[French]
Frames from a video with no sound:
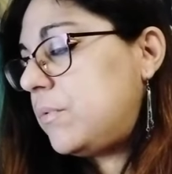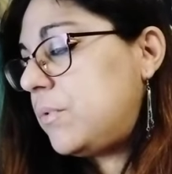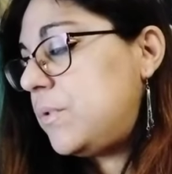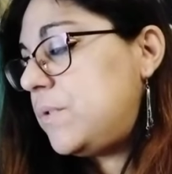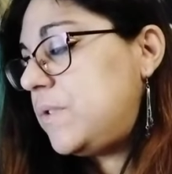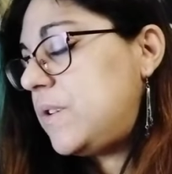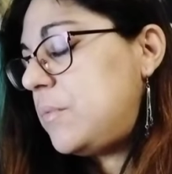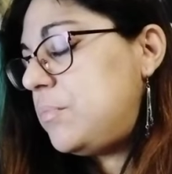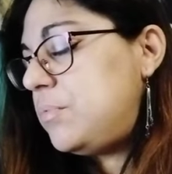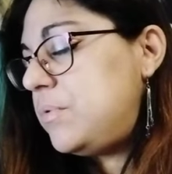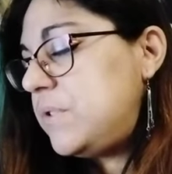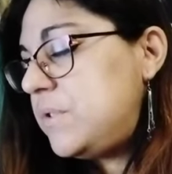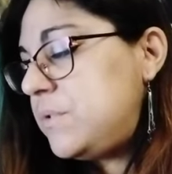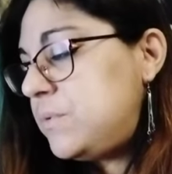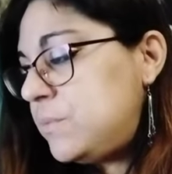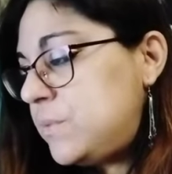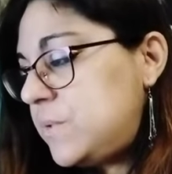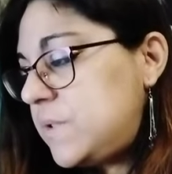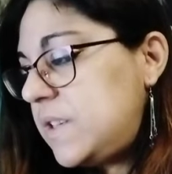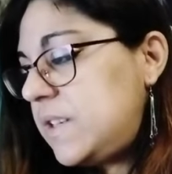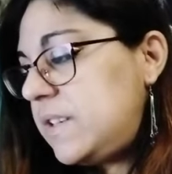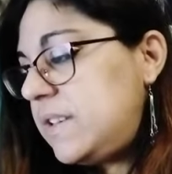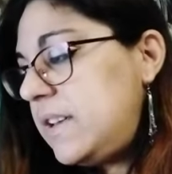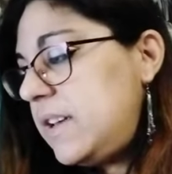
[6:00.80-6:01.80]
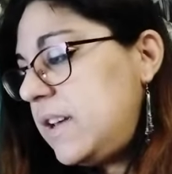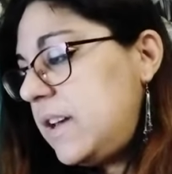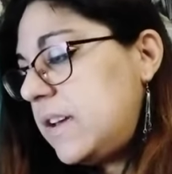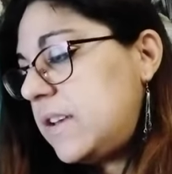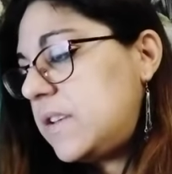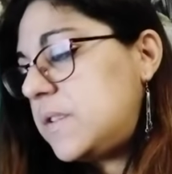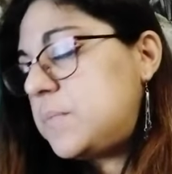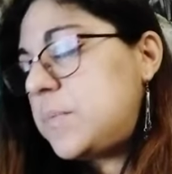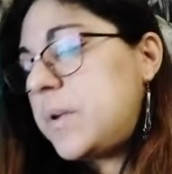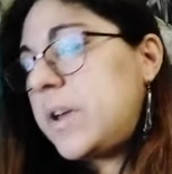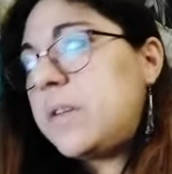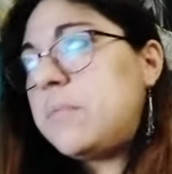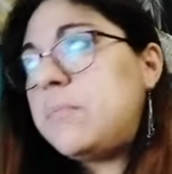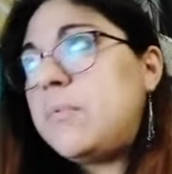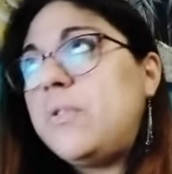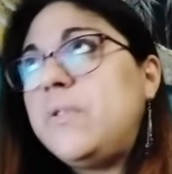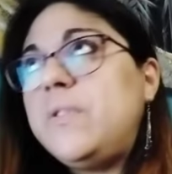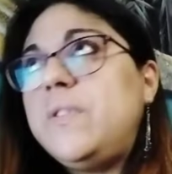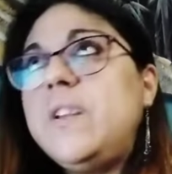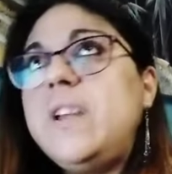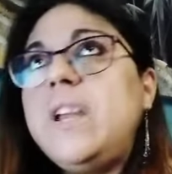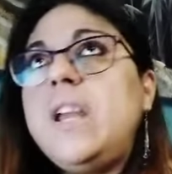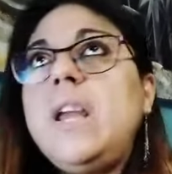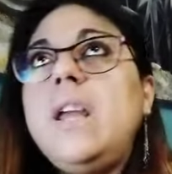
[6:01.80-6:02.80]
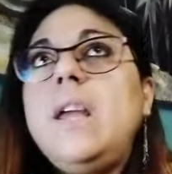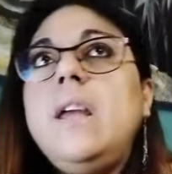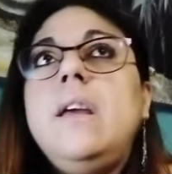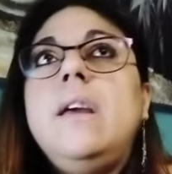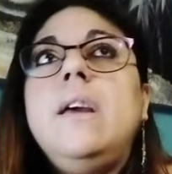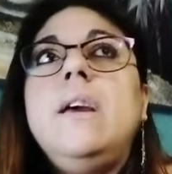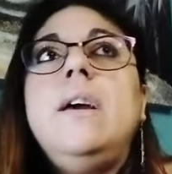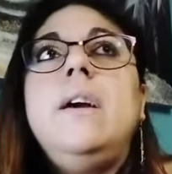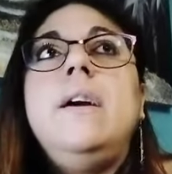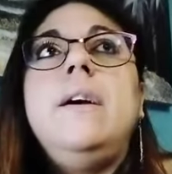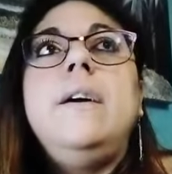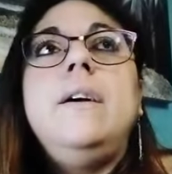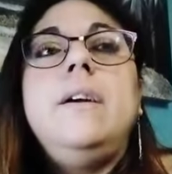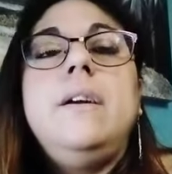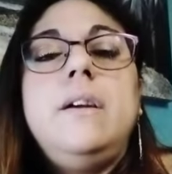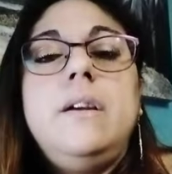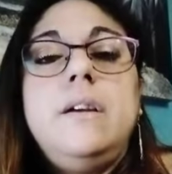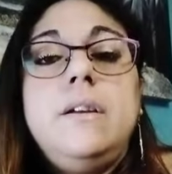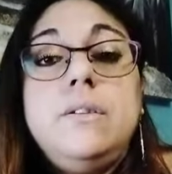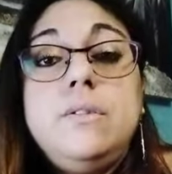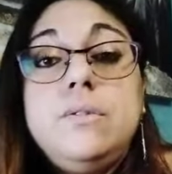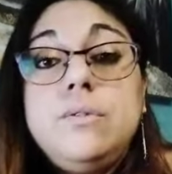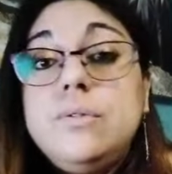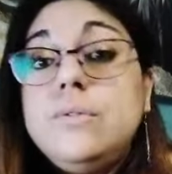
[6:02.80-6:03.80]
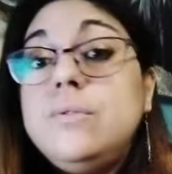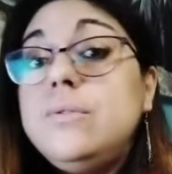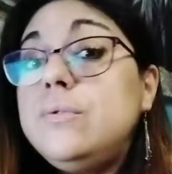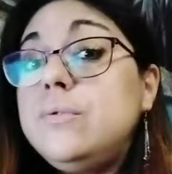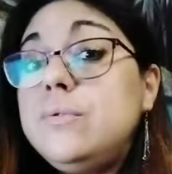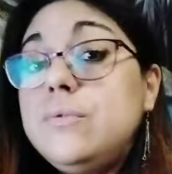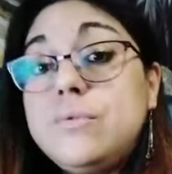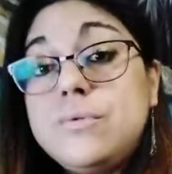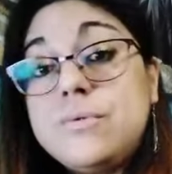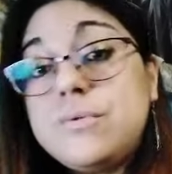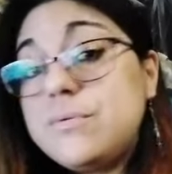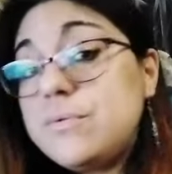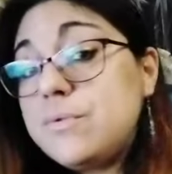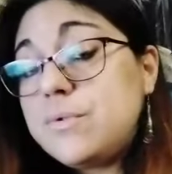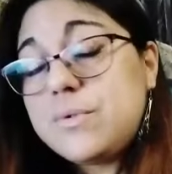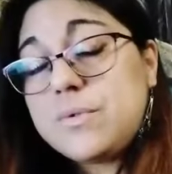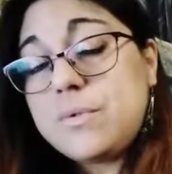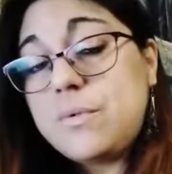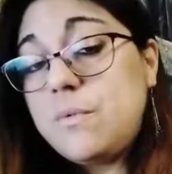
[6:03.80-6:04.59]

que ça puisse nous aider à expérimenter tout ce